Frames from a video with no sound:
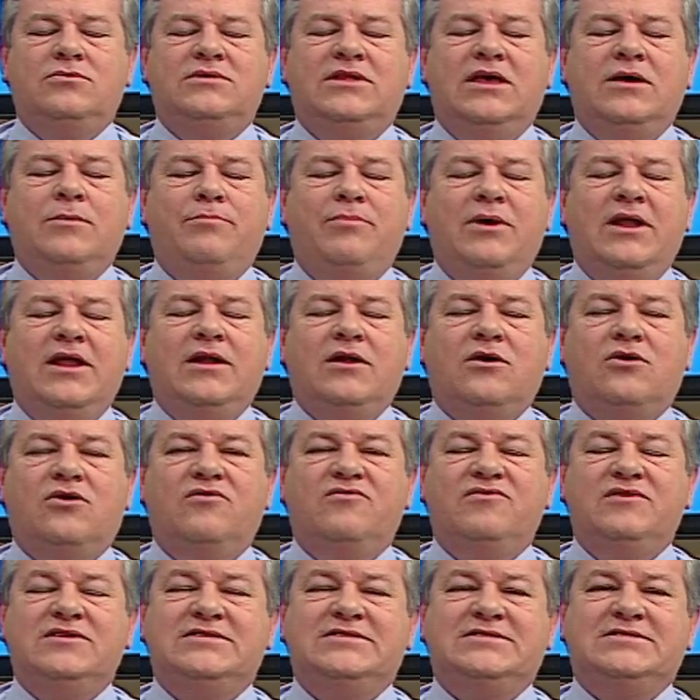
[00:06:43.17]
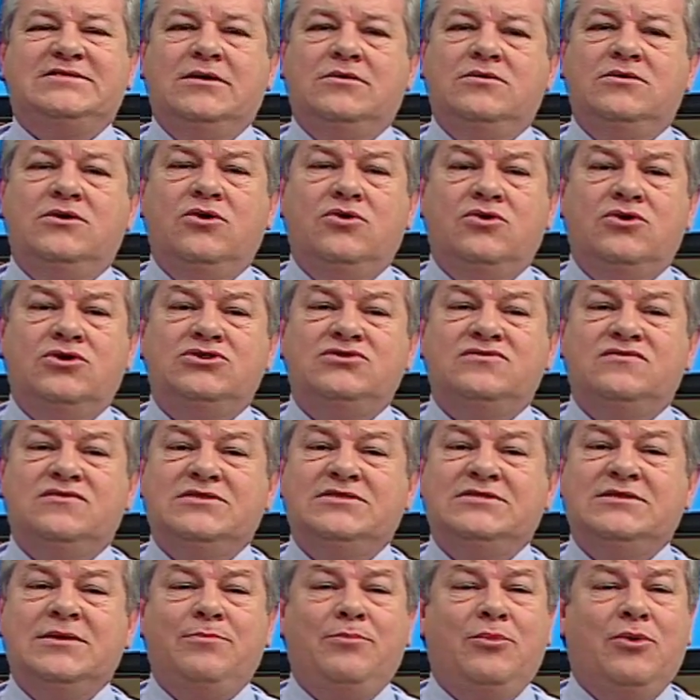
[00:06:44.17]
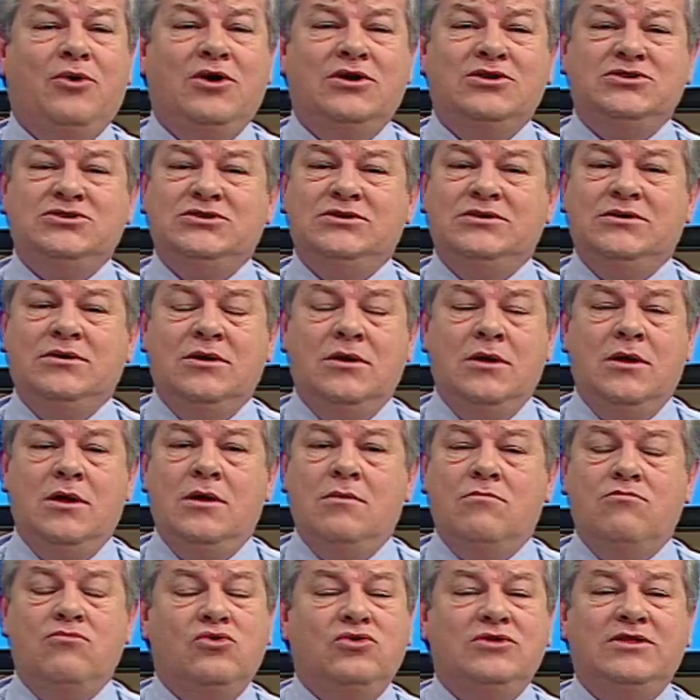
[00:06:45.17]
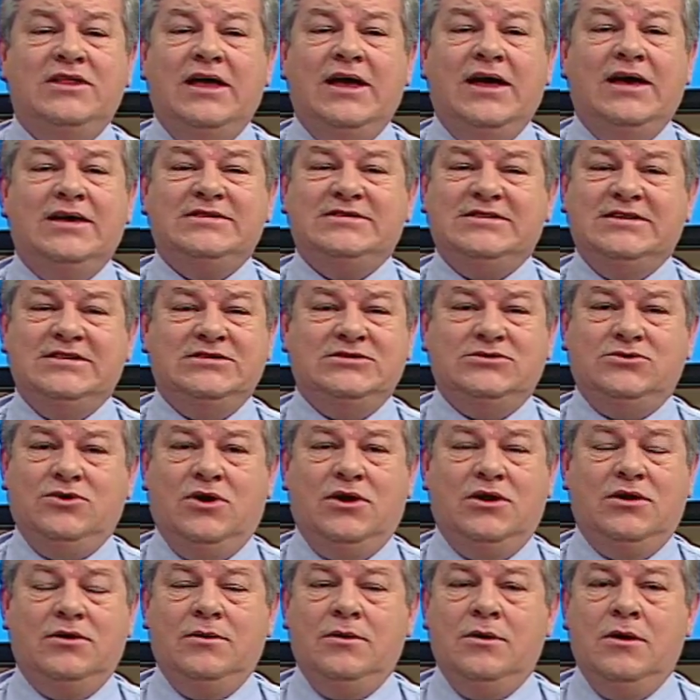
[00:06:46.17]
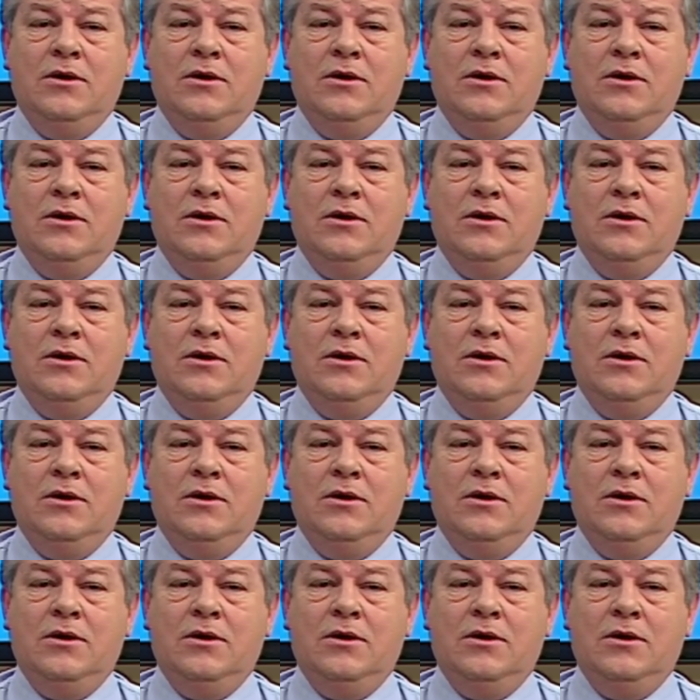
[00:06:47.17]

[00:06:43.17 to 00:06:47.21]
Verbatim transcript: tenho plena convicção que hoje você pode mudar essa história.